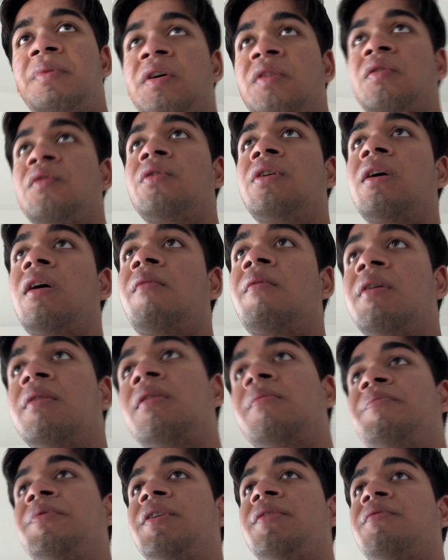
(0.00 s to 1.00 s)
प्रेस होंगे कपड़े का
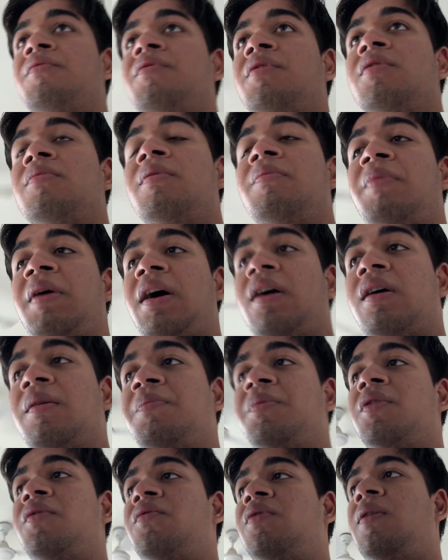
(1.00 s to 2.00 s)
प्रेस होंगे तो मैं पैकअप
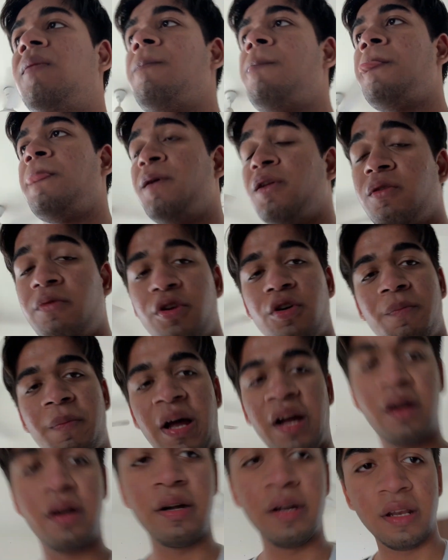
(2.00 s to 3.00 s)
करूंगा या तो मेरे को
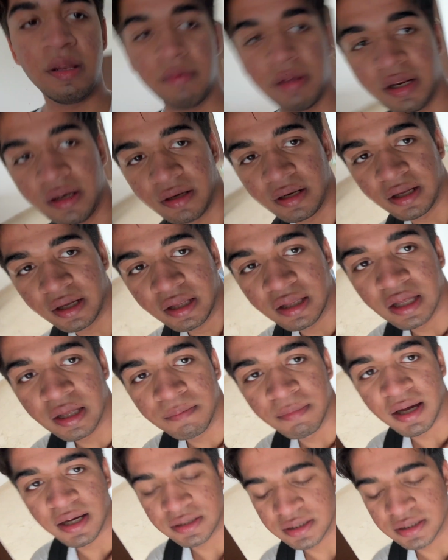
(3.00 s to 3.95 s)
पैक करना नहीं मैंने लेके यही बैग